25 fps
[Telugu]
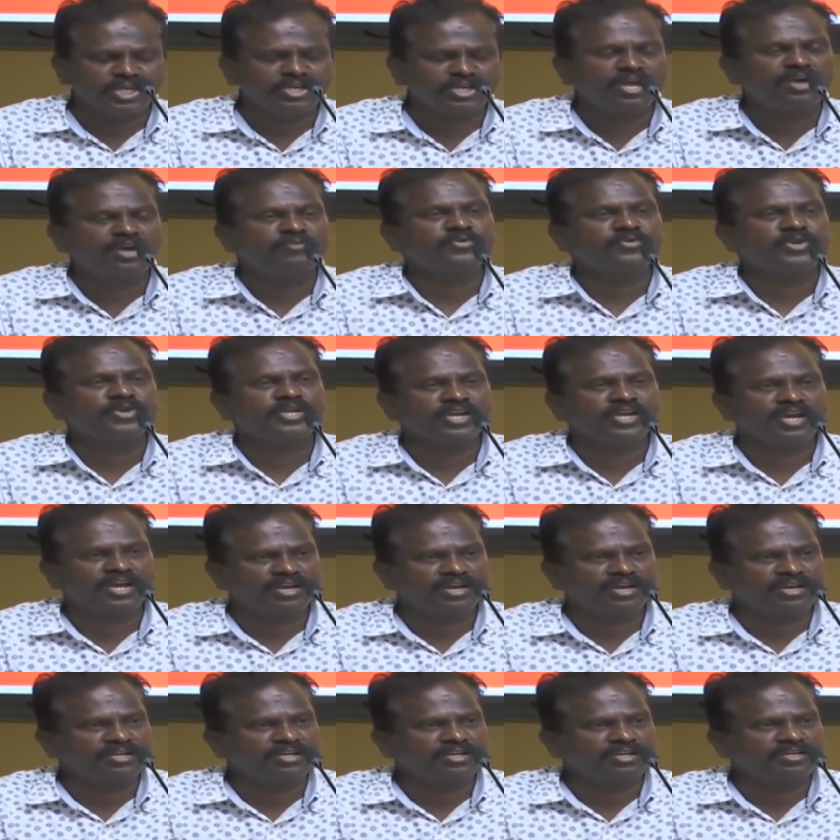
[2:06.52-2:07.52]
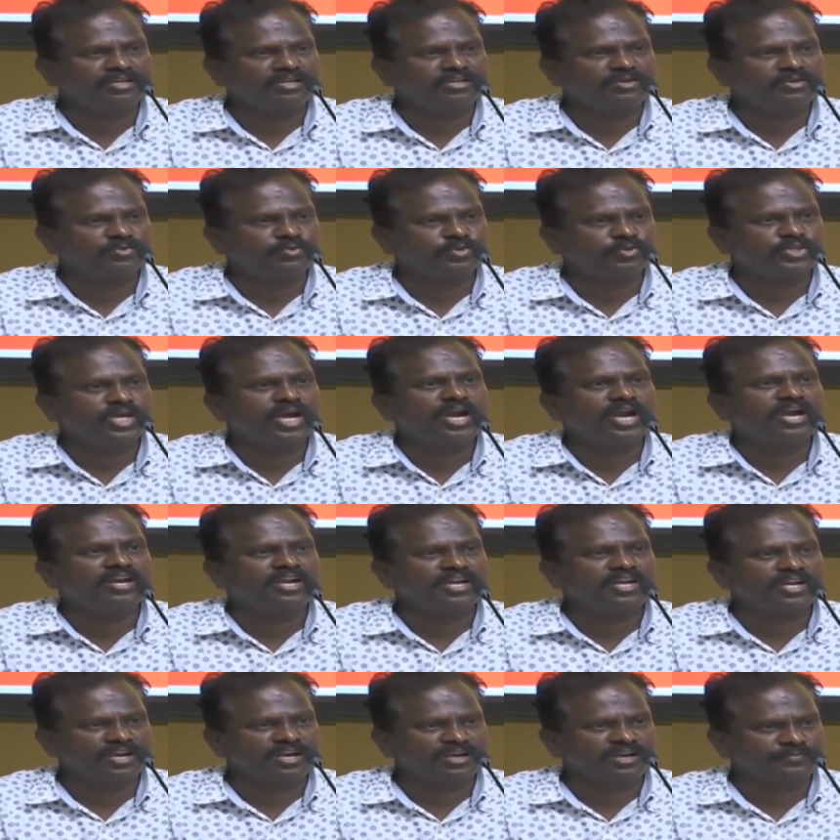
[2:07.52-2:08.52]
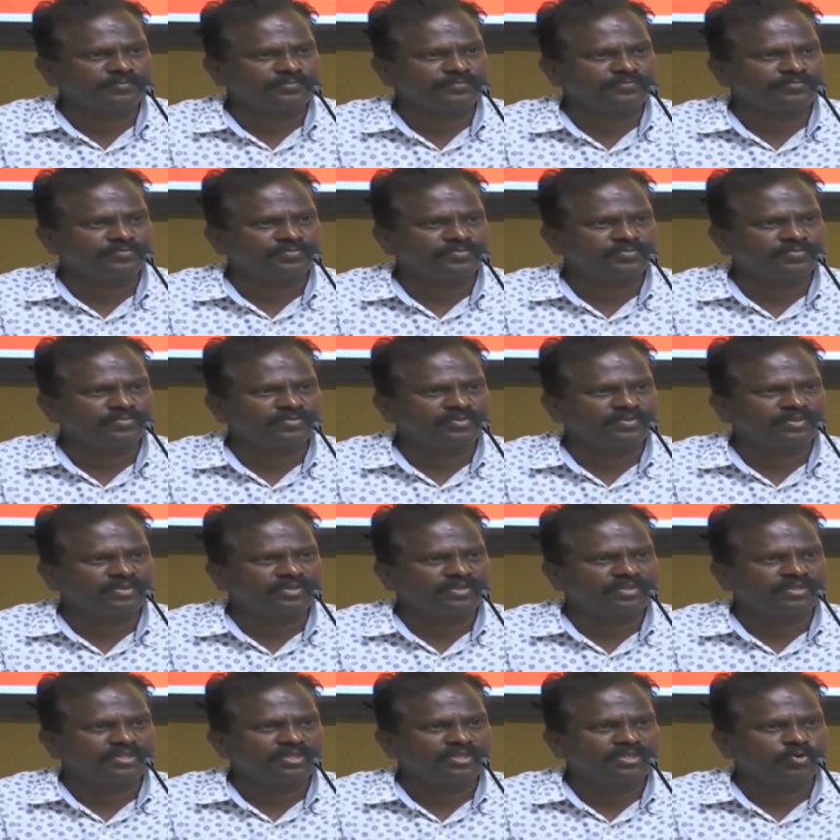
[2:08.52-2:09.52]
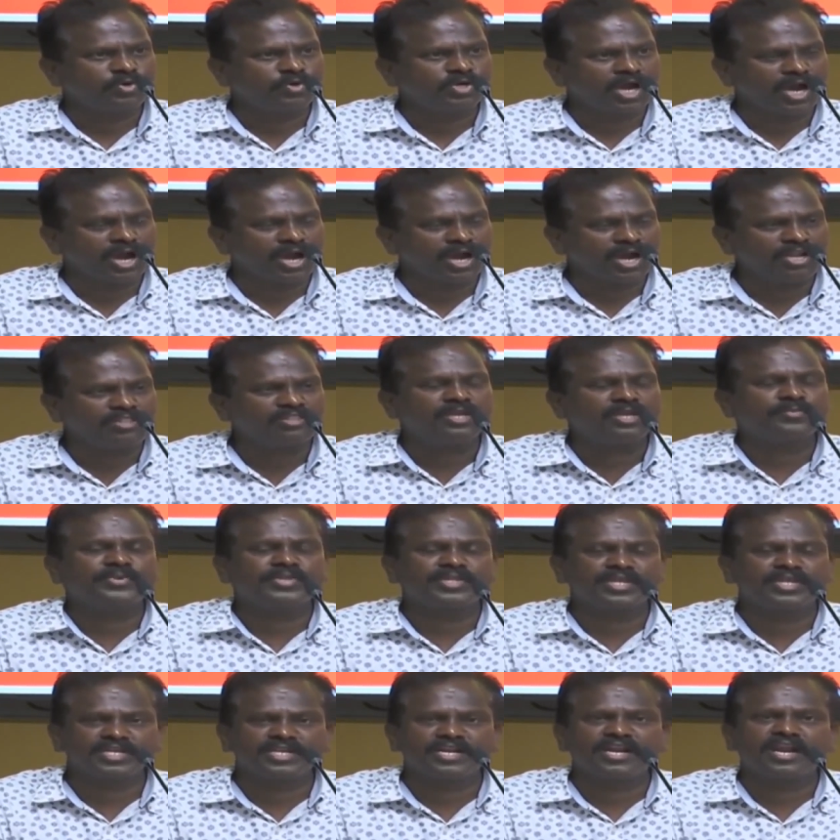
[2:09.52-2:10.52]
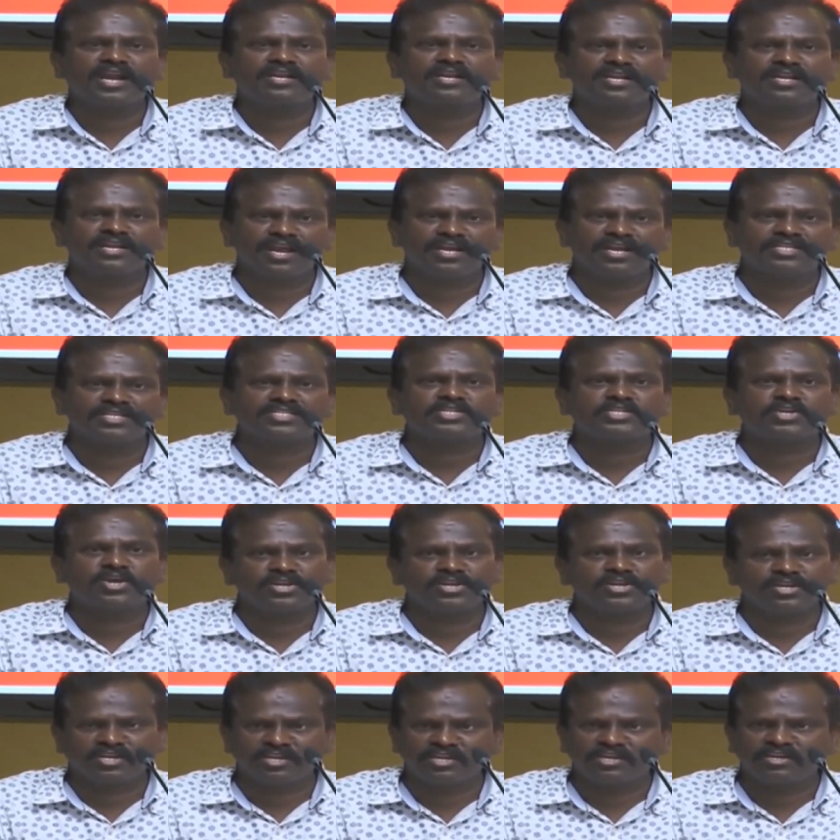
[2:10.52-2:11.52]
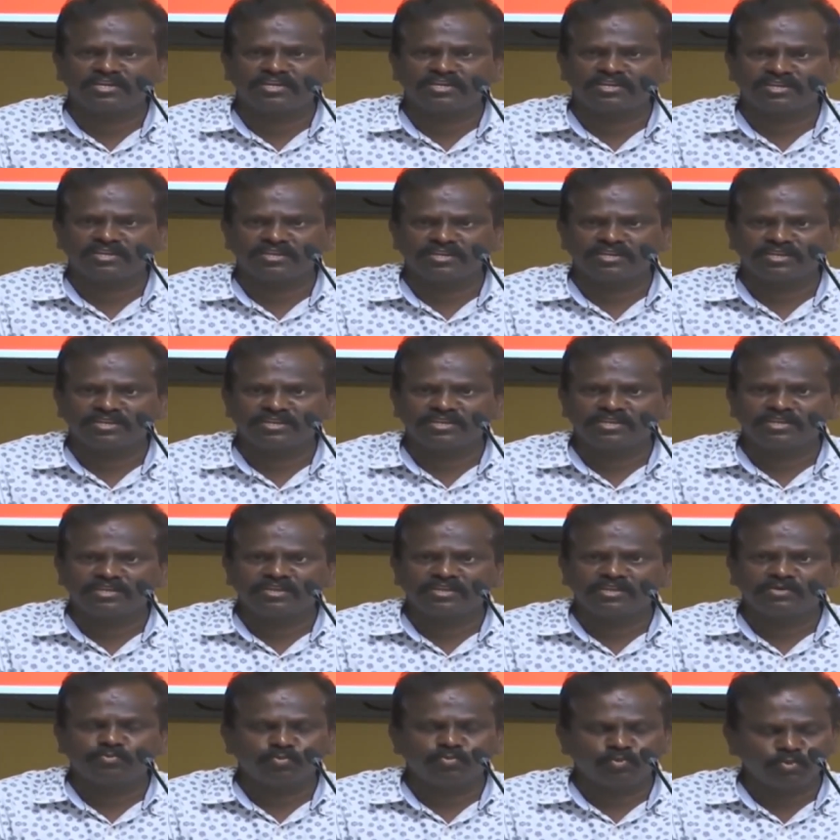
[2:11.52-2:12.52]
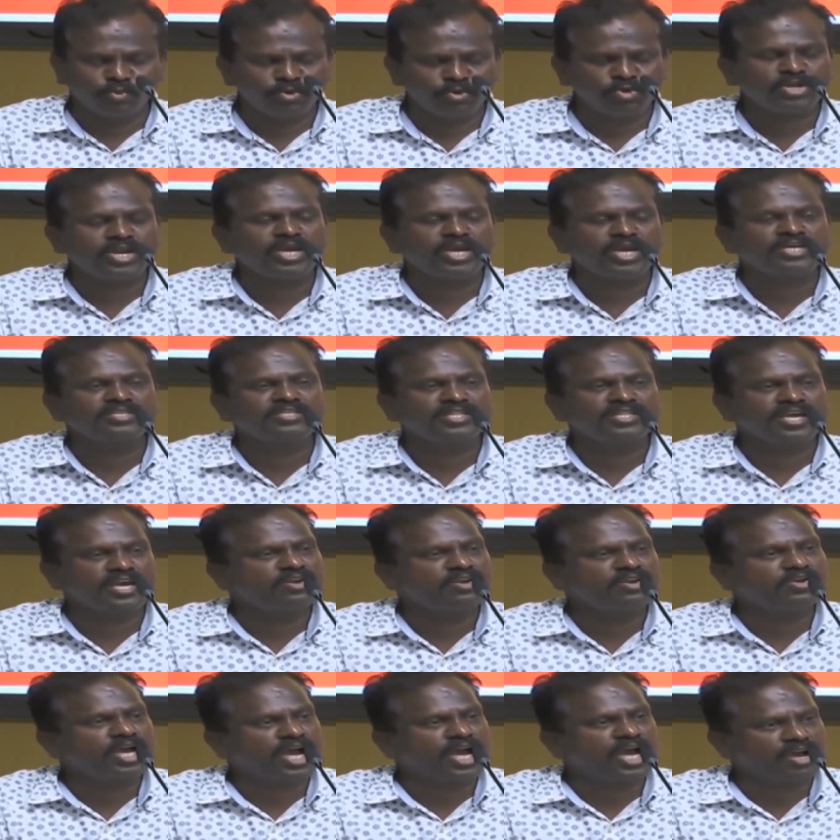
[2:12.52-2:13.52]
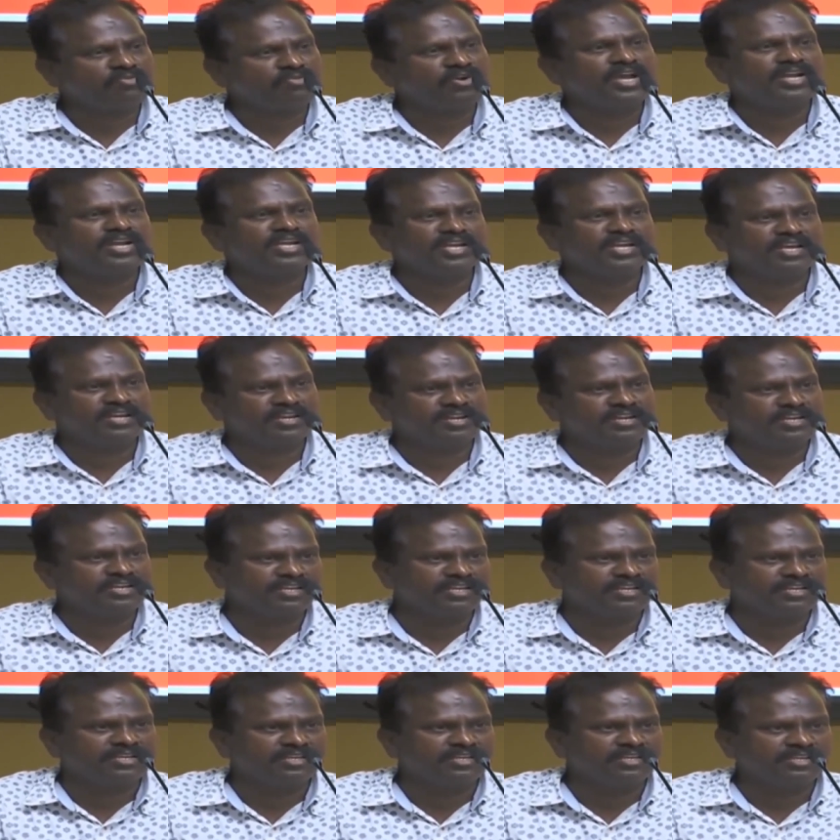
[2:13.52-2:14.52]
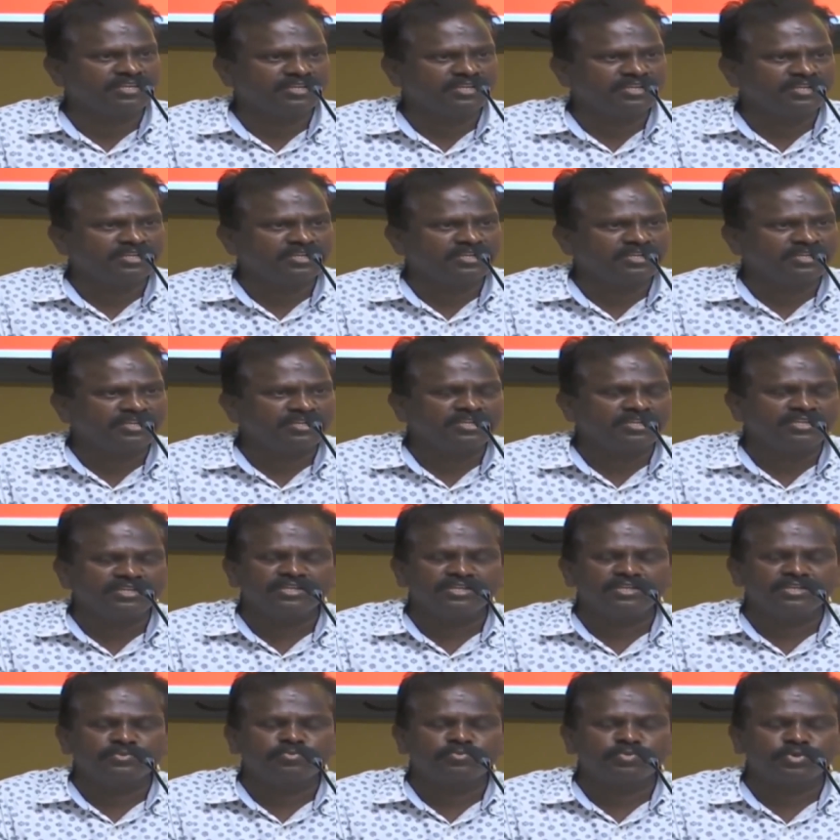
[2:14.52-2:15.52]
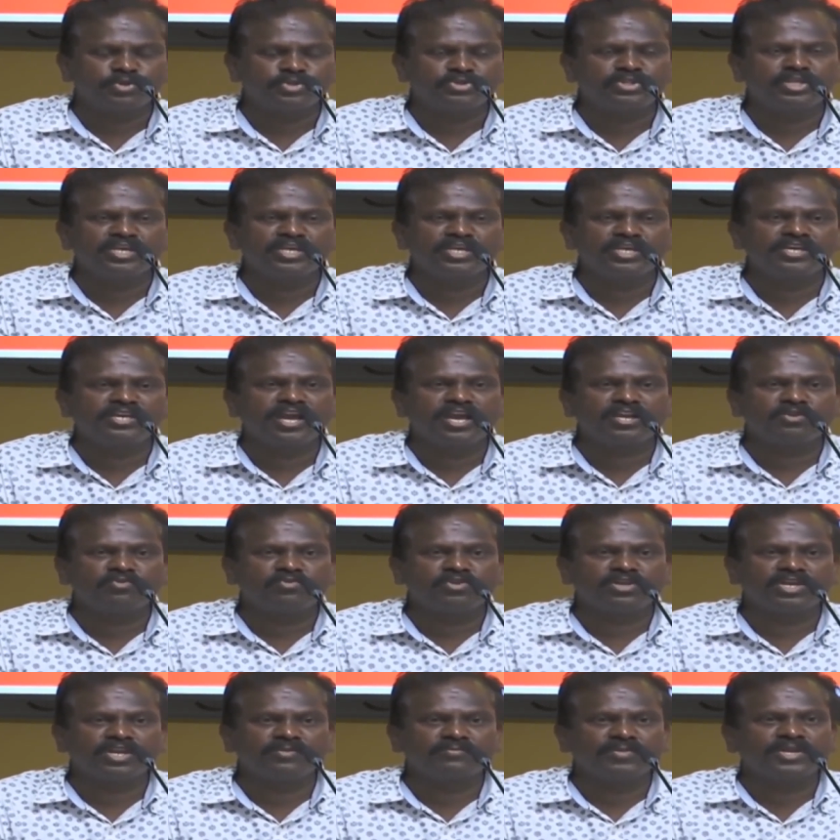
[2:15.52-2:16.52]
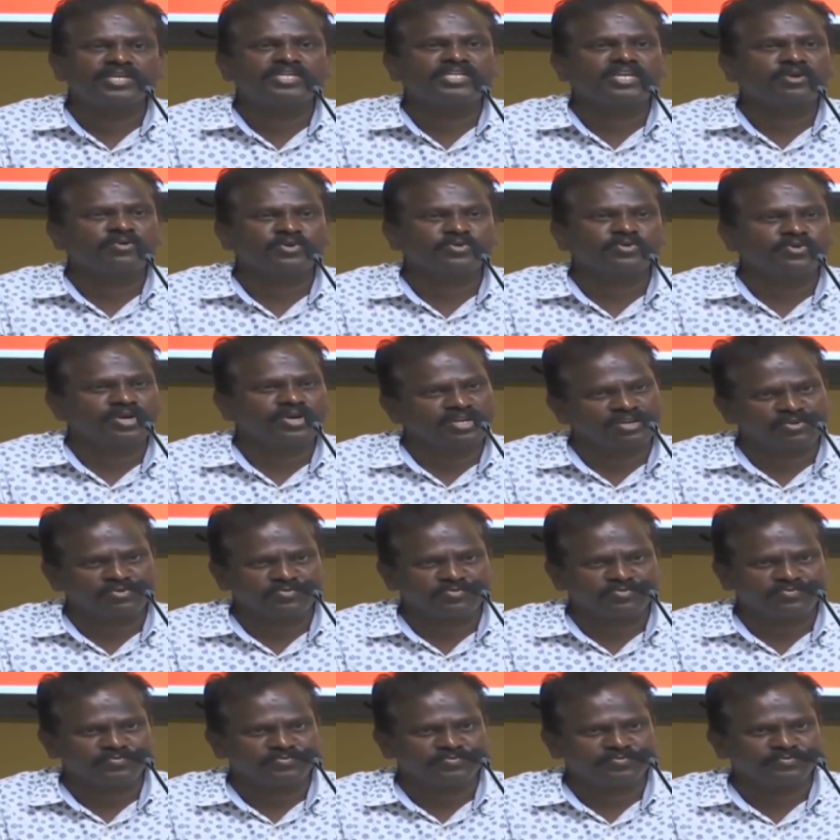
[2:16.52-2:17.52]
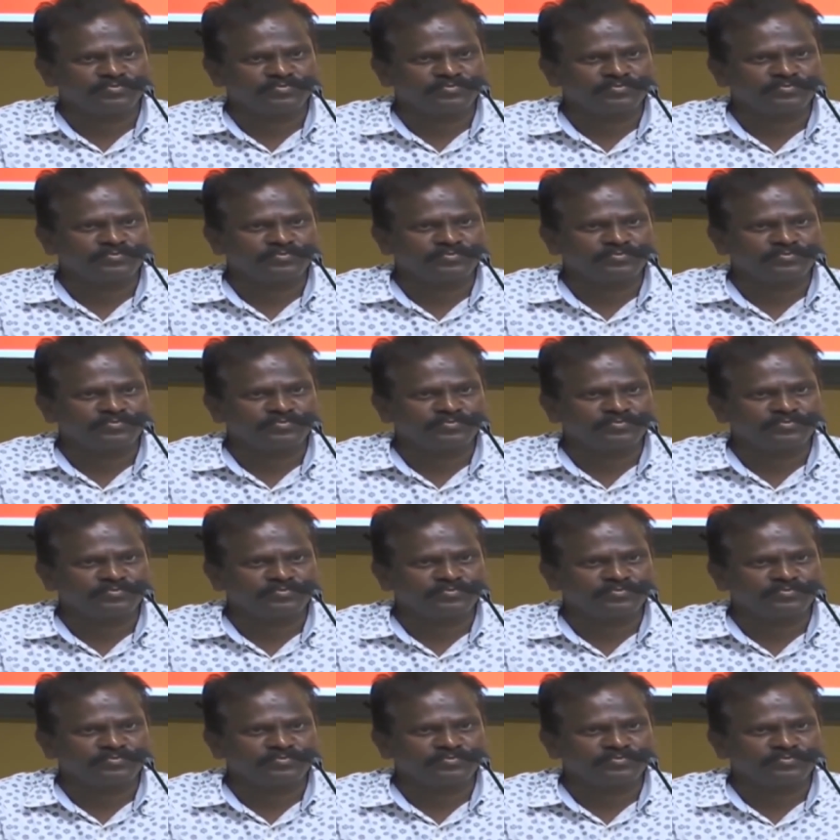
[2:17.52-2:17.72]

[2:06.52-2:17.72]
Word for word: దక్షిణాఫ్రికా ఉదాహరణగా ఒక ఆంధ్రప్రదేశ్ లాంటి రాష్ట్రానికి మూడు రాజధానులు కావాలి అని బుద్ధి జ్ఞానం ఉన్న మనిషి ఎవడు అనరు